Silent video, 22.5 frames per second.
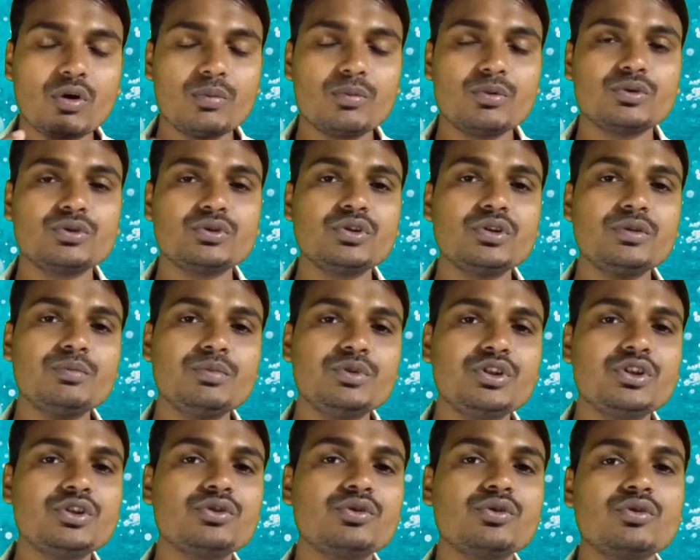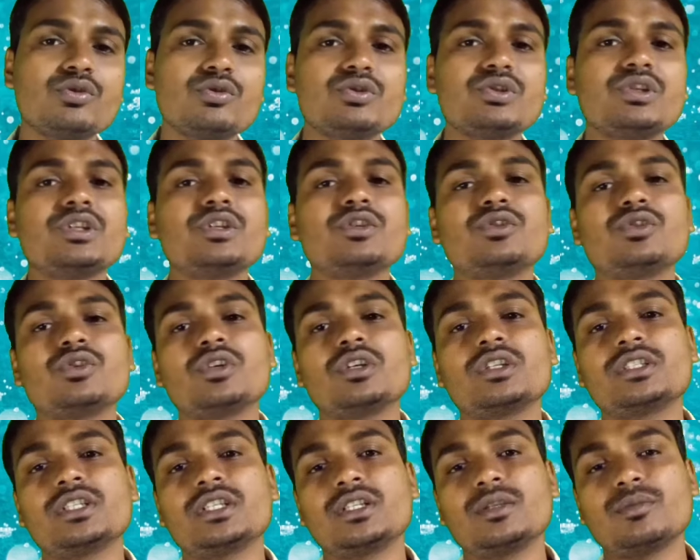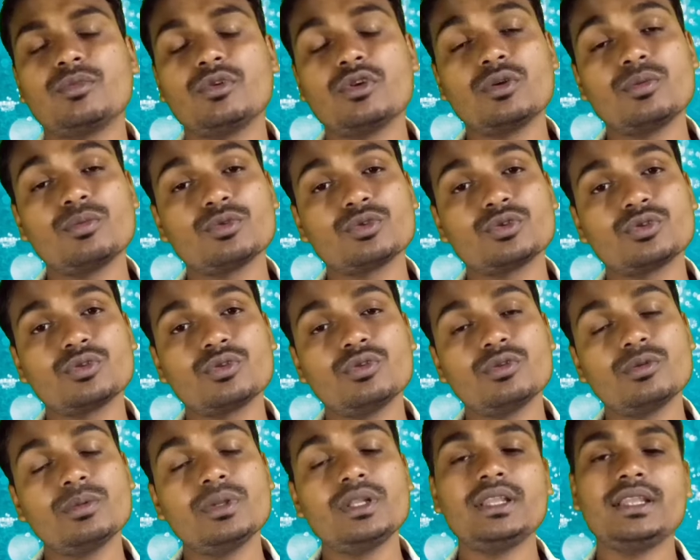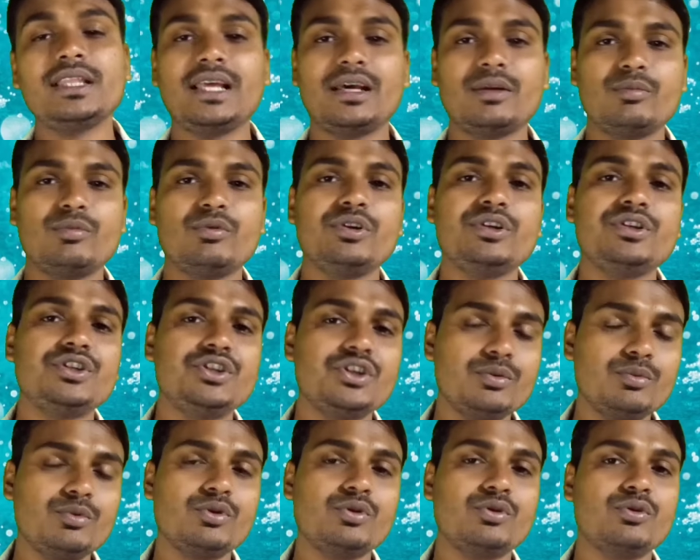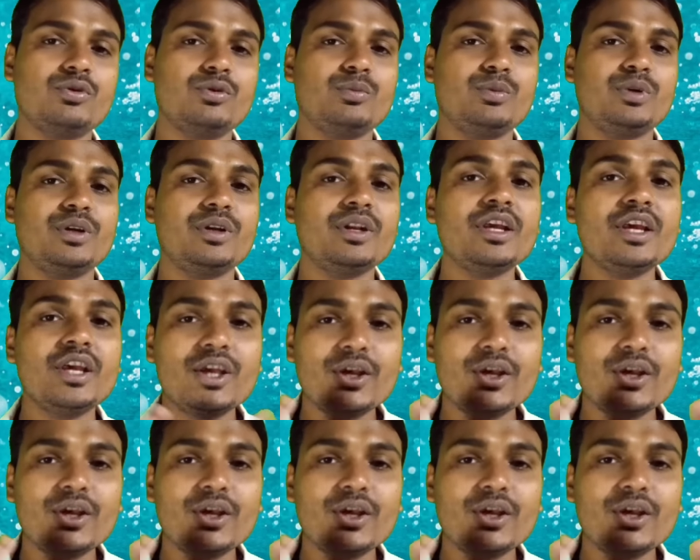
অবশ্যই বিশেষজ্ঞ চিকিৎসকের সাথে পরামর্শ করবেন তারপরে সেবন করবেন